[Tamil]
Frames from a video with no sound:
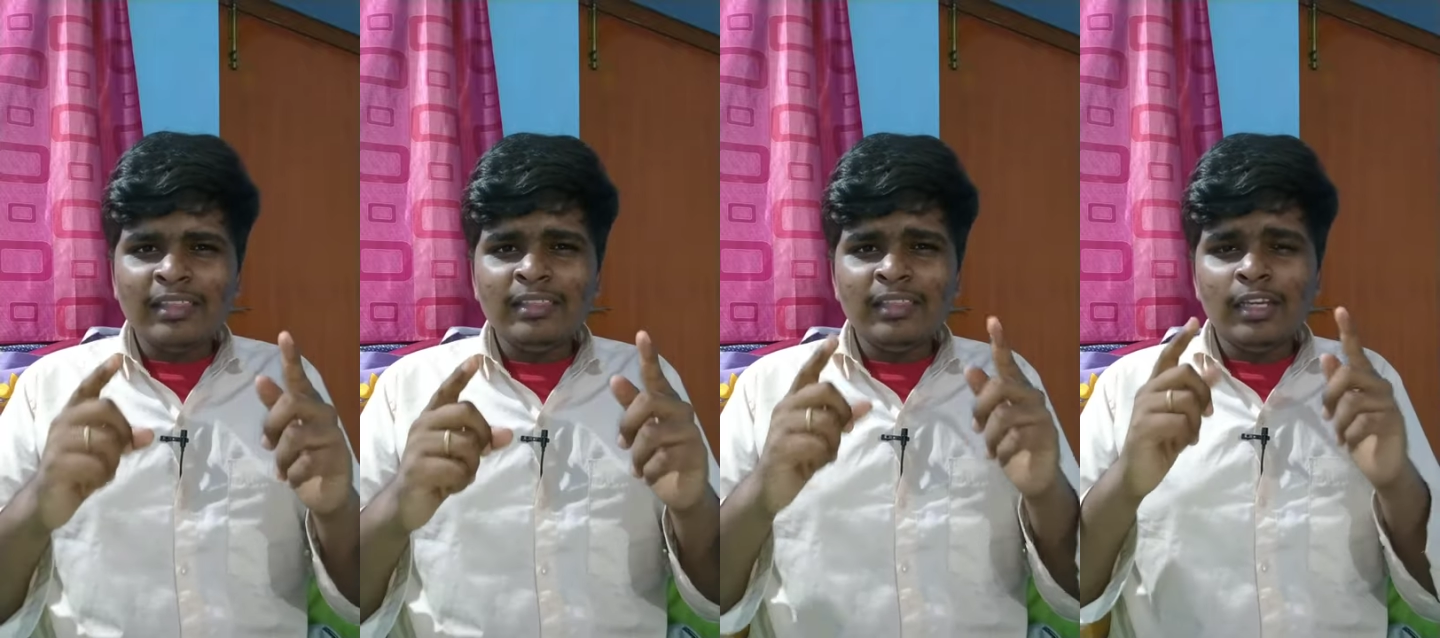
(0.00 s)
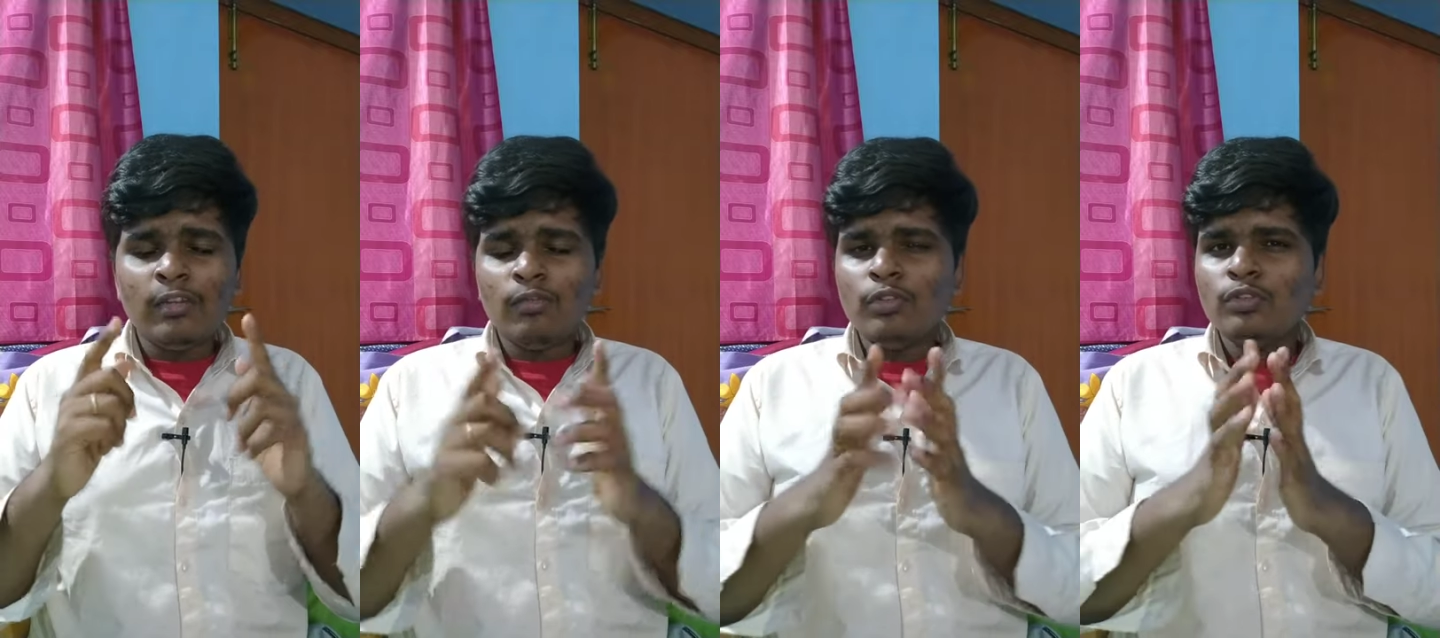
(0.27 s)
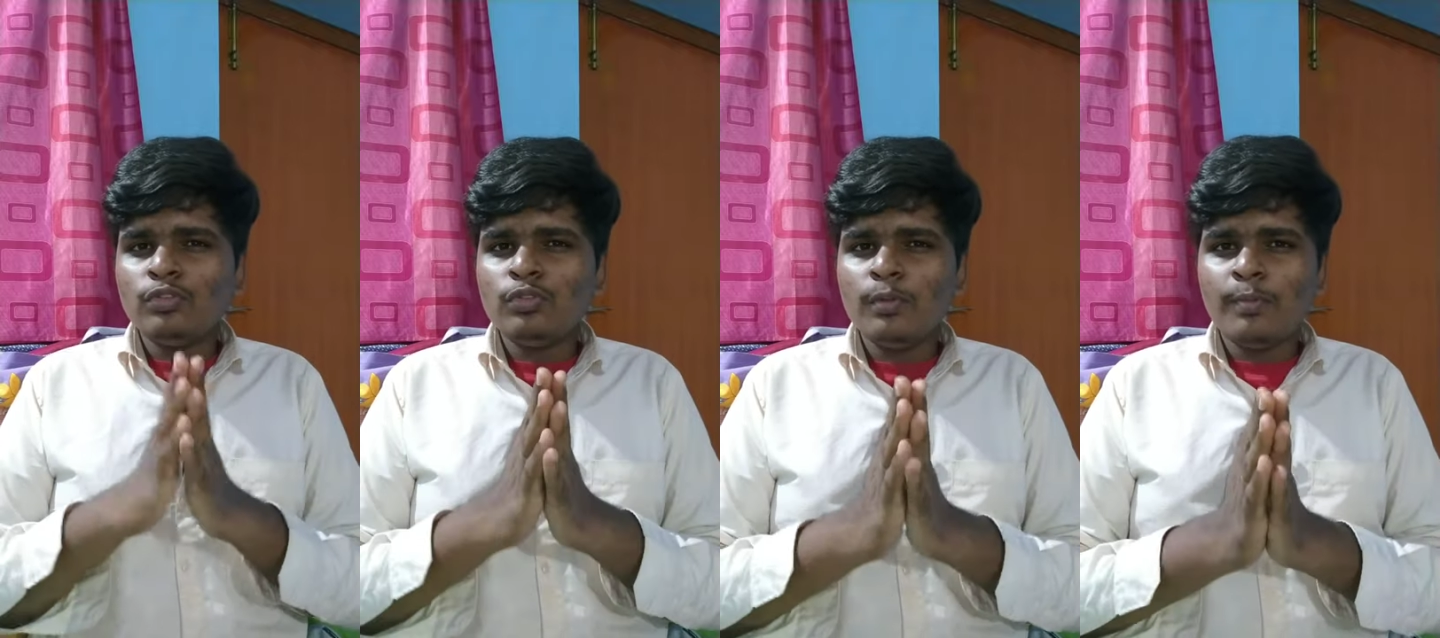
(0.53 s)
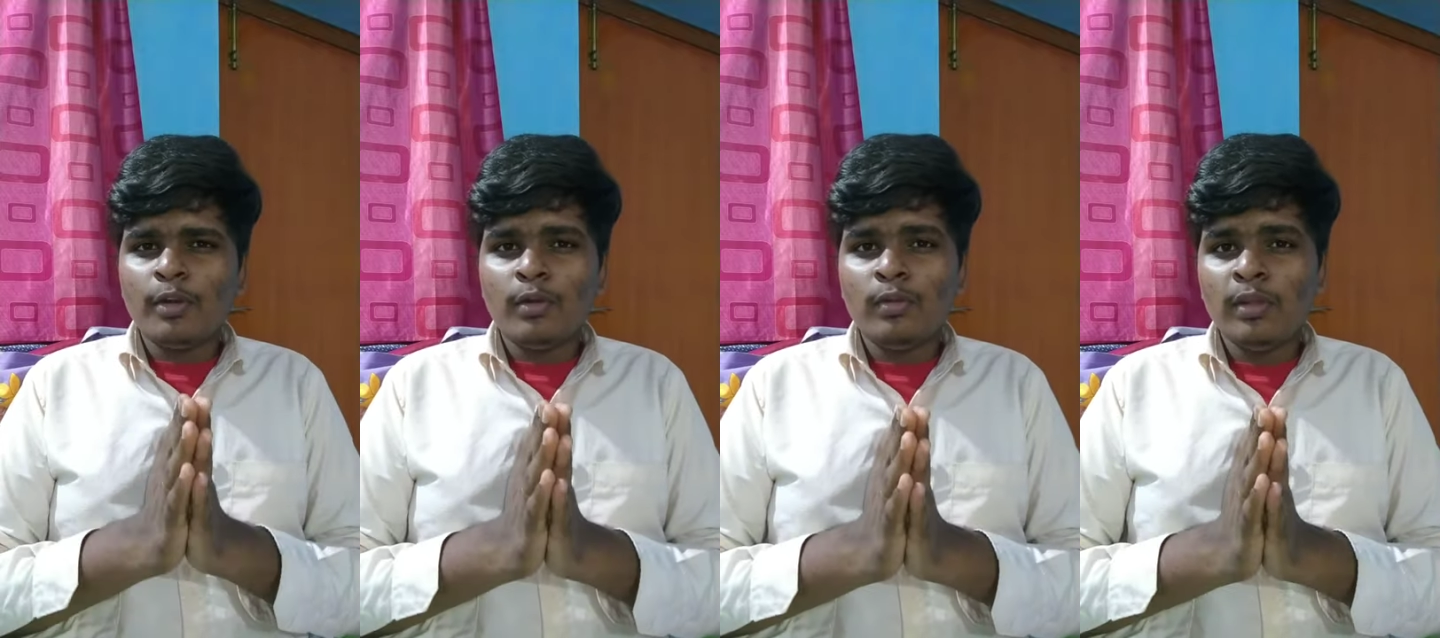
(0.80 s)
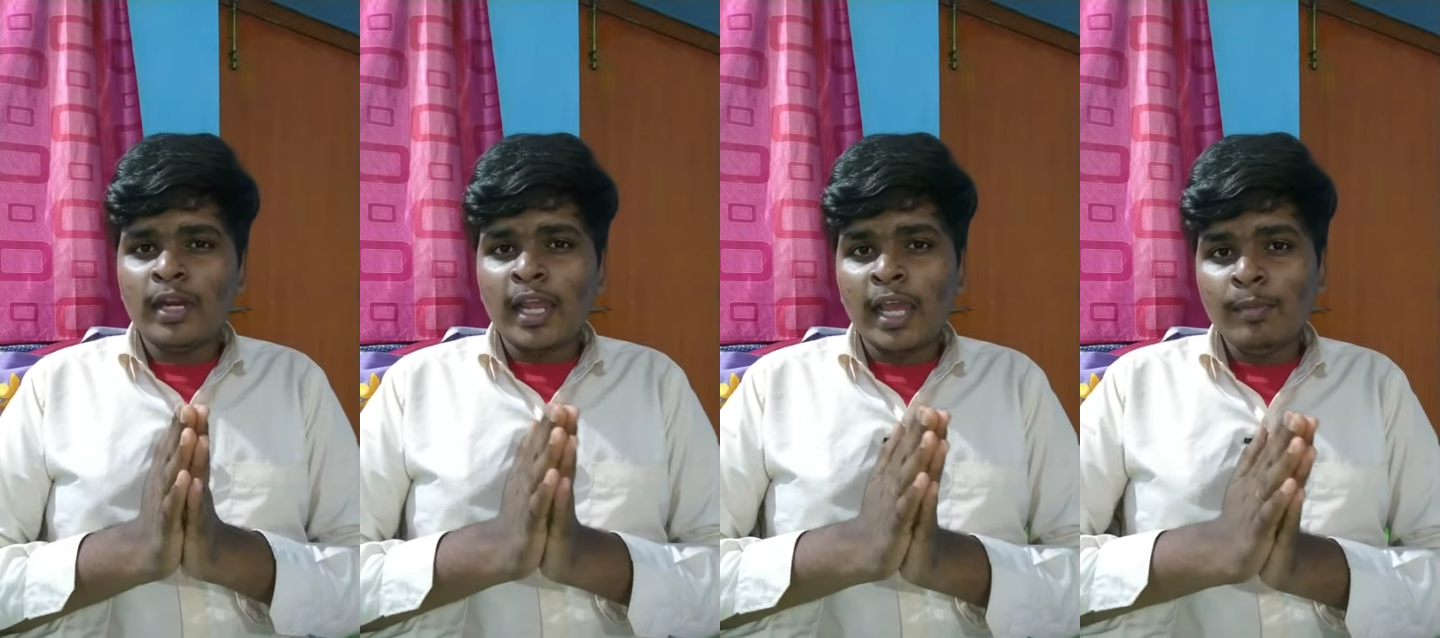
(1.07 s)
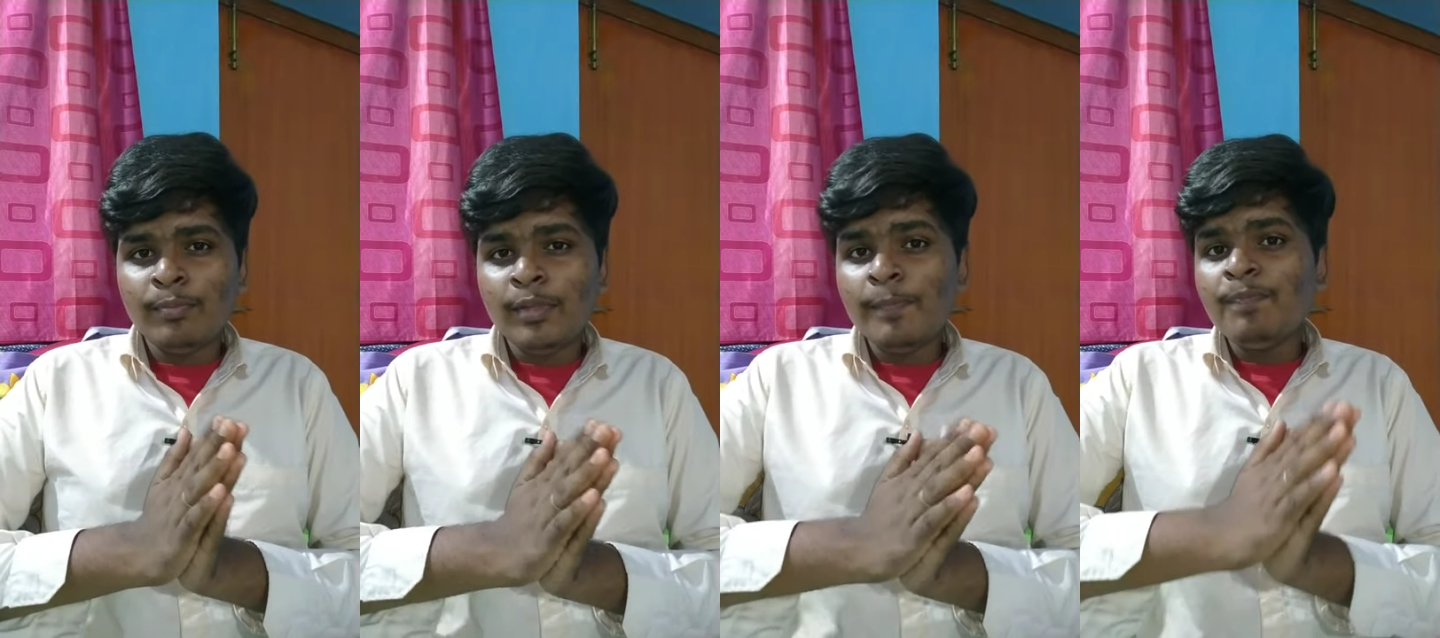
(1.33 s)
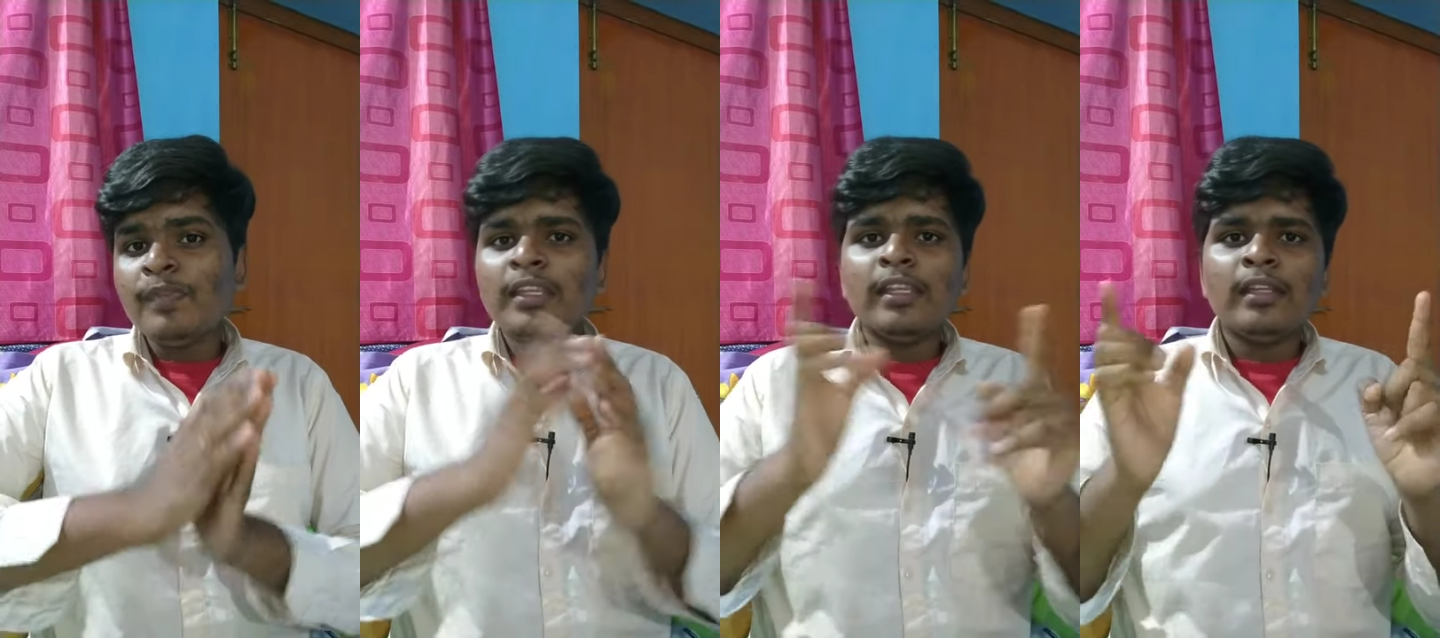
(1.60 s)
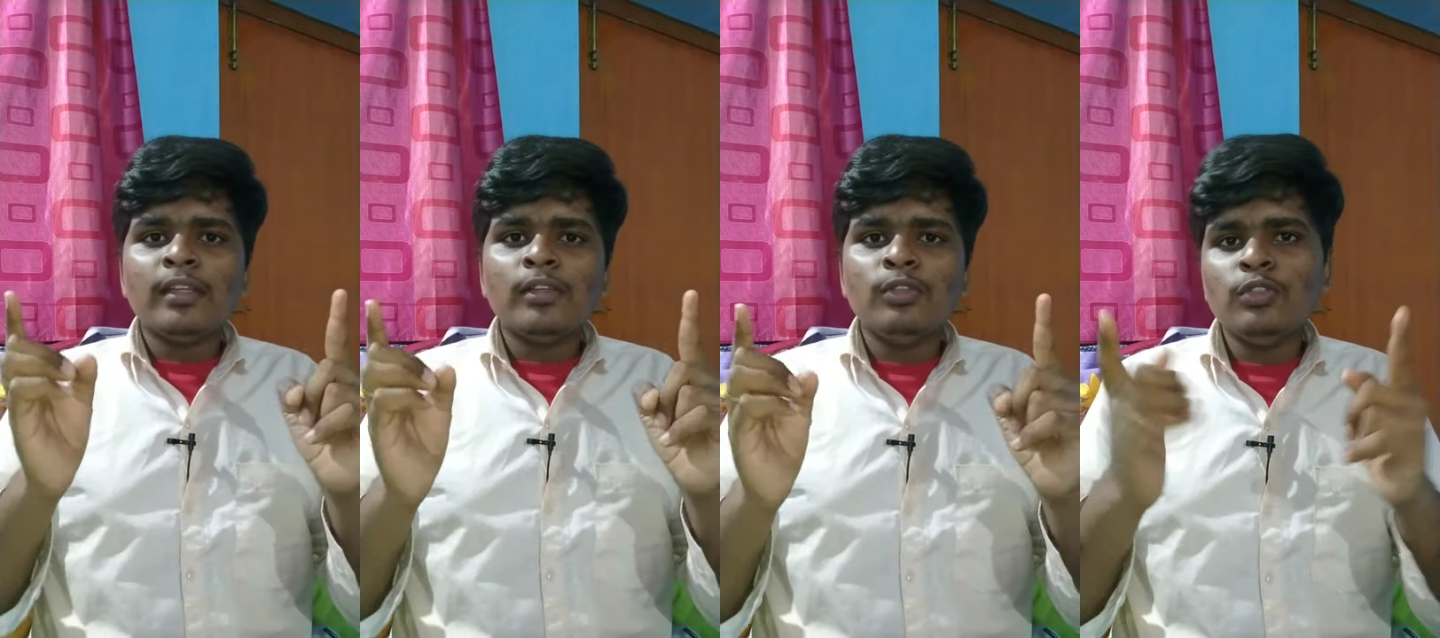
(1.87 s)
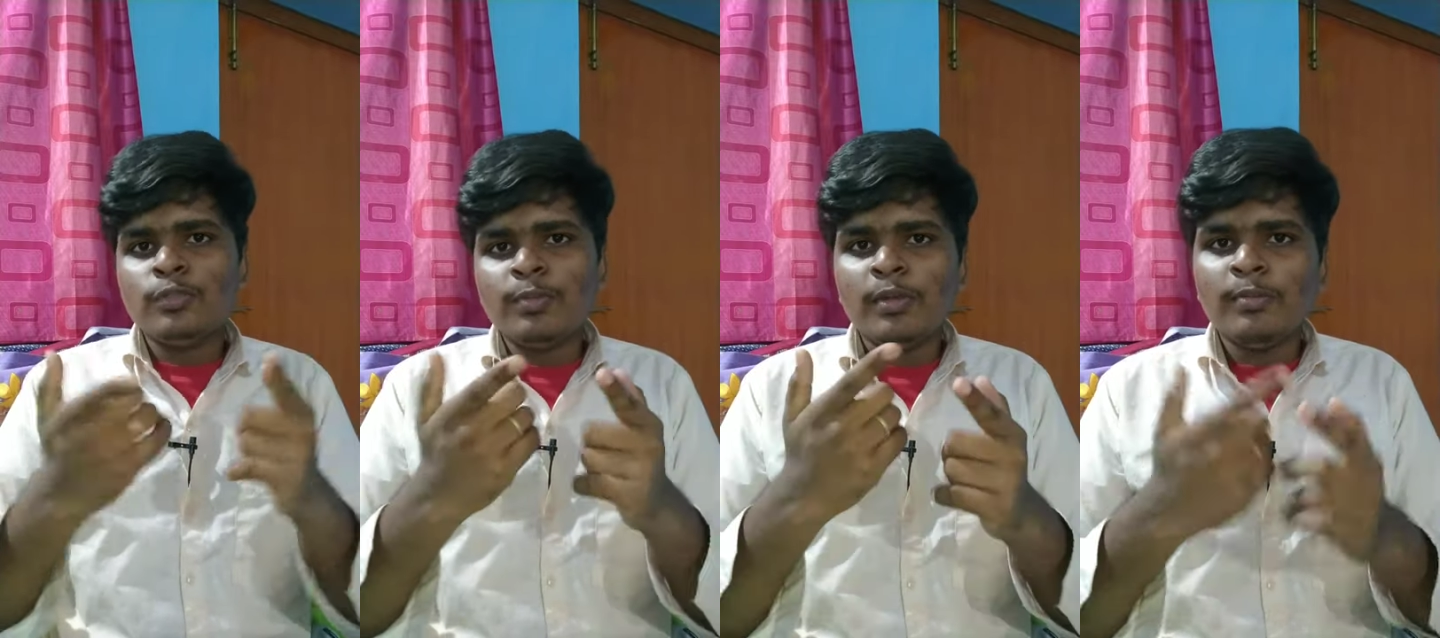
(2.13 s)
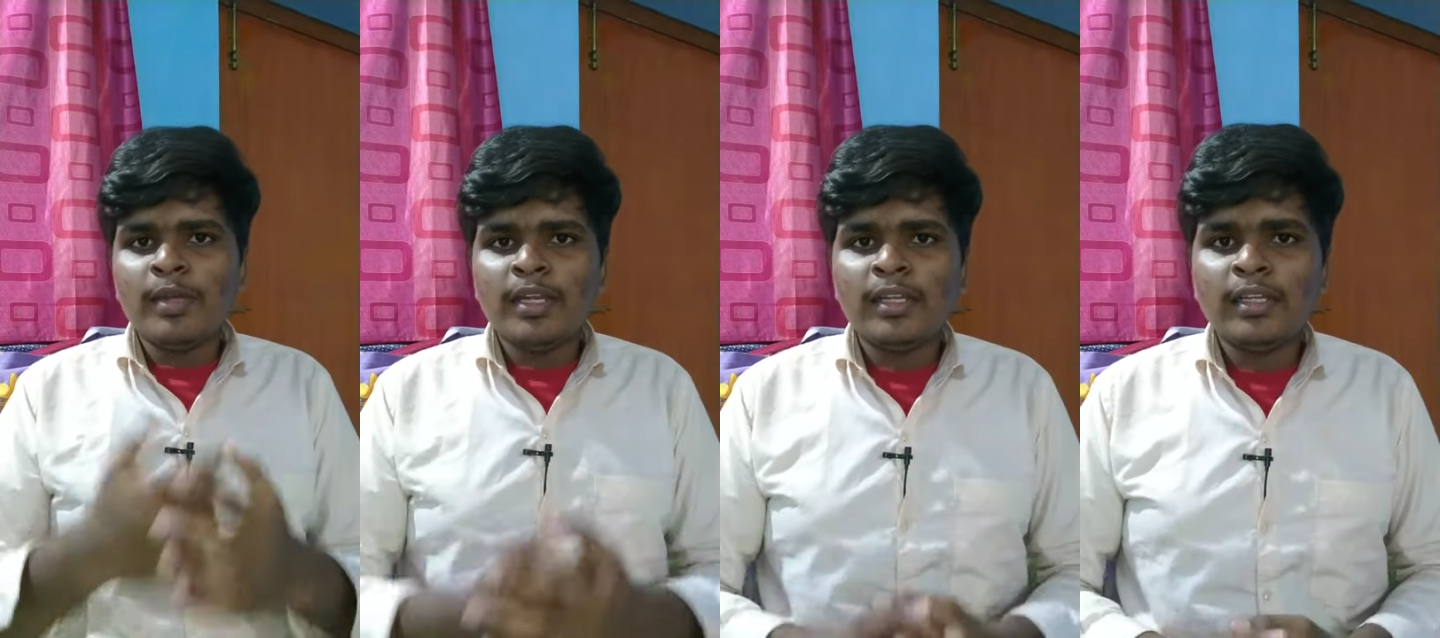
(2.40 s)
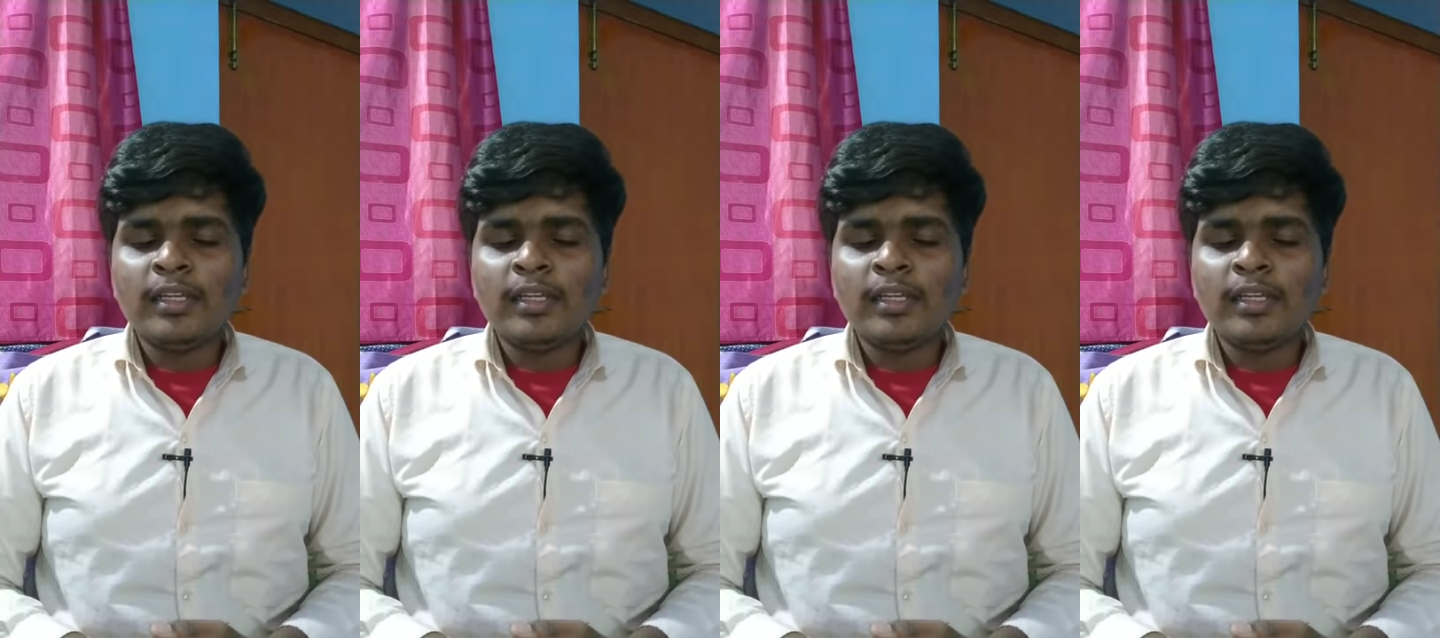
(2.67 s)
அந்தளவுக்கு சூப்பரான ஒரு ஆப்பு யூஸ் பண்ணி